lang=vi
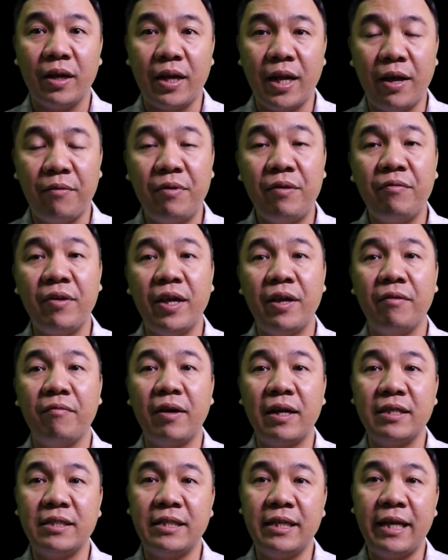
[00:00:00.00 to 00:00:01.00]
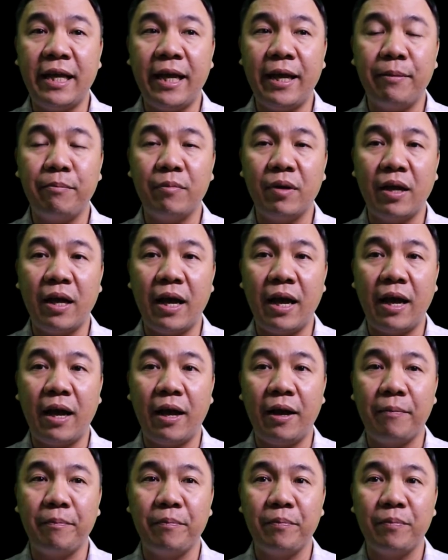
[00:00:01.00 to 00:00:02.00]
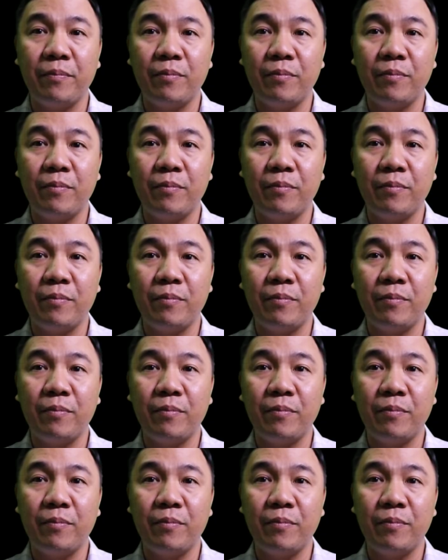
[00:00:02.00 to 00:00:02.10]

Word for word: để quý vị và anh chị em à,